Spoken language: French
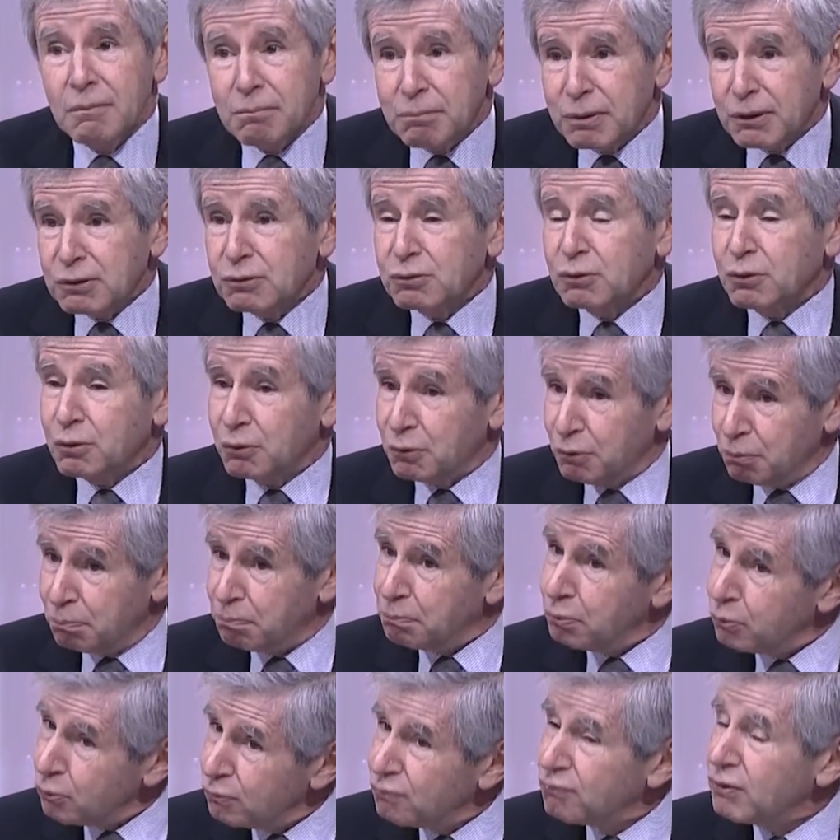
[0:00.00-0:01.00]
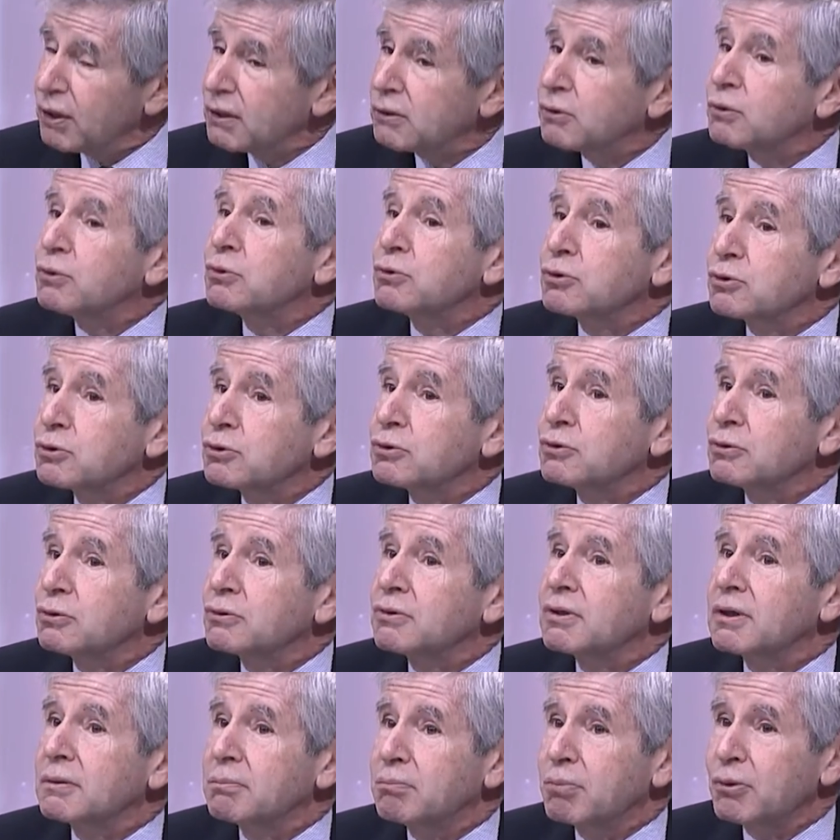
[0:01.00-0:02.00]
parce que peu de voix de gauche se
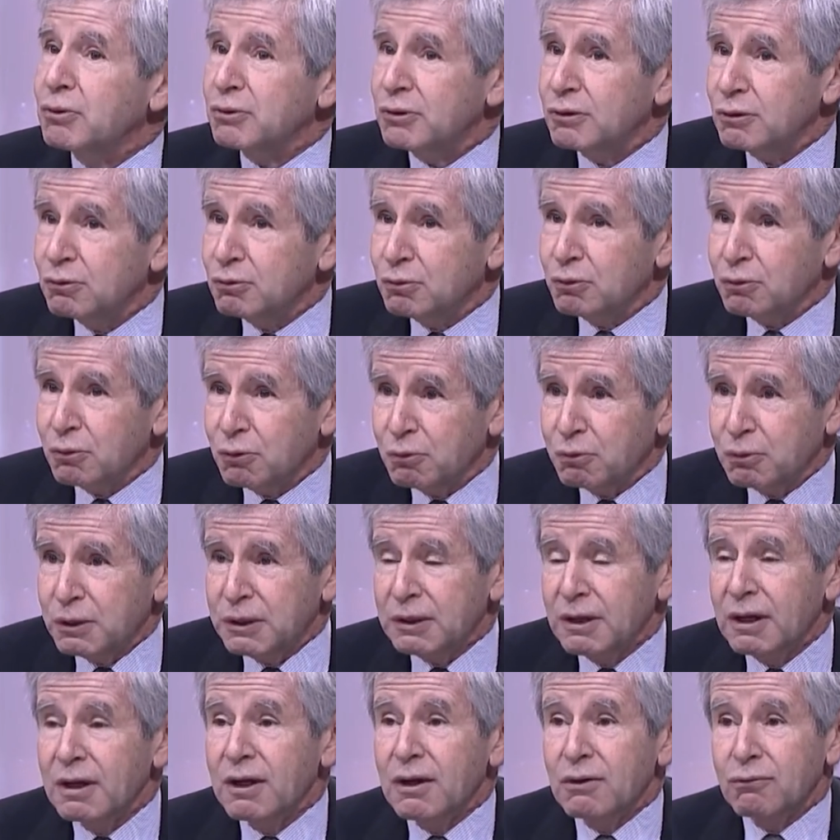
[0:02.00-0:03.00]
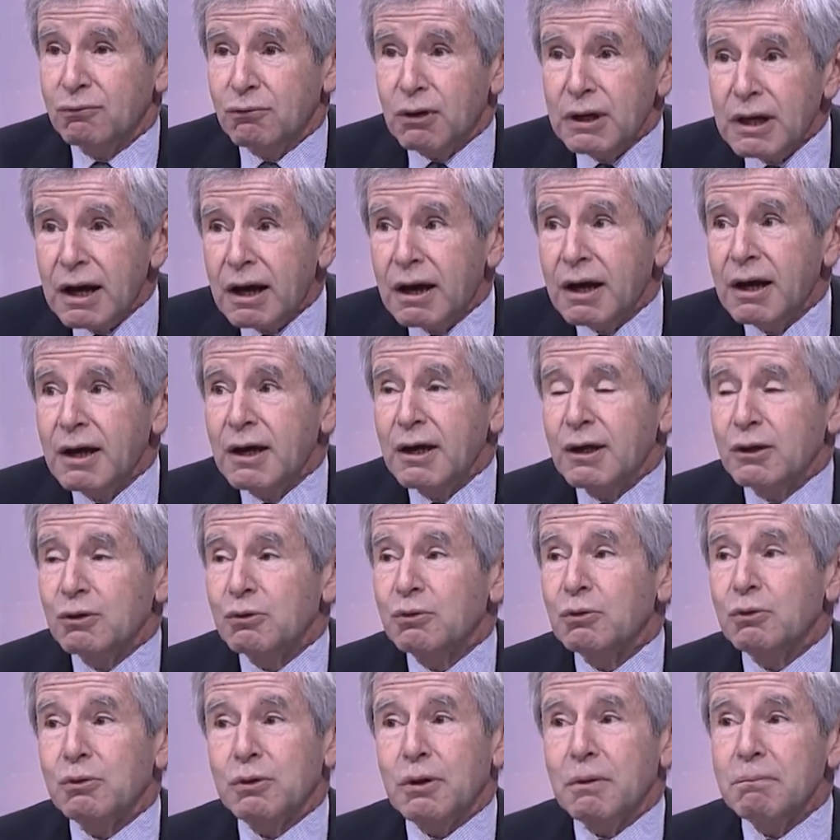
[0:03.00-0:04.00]
seraient portées sur lui. Voilà
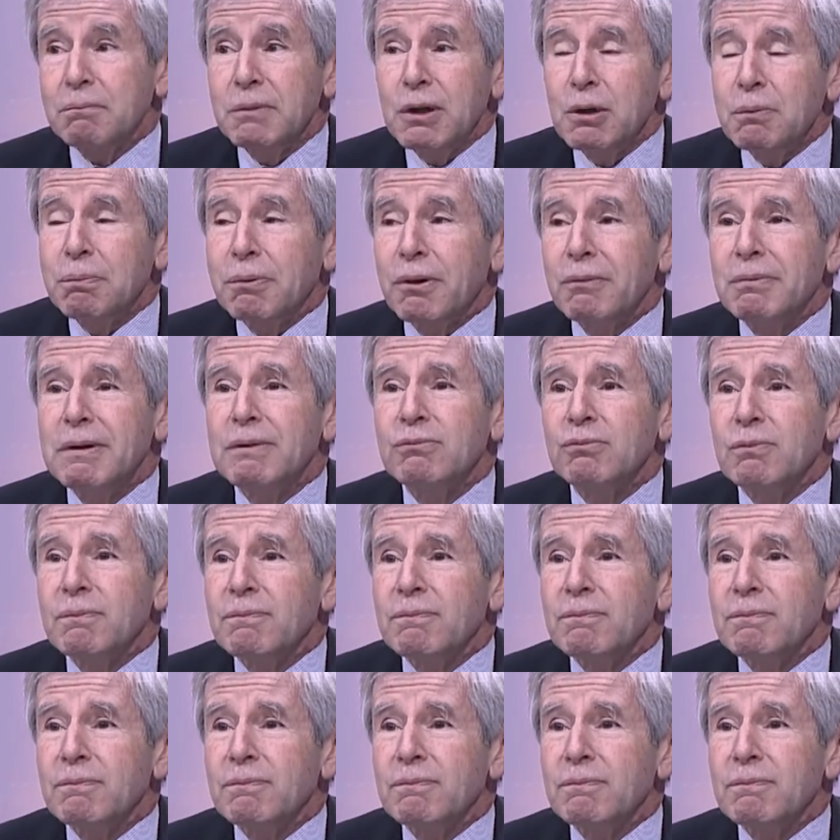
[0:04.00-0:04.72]
donc, mais le problème. Le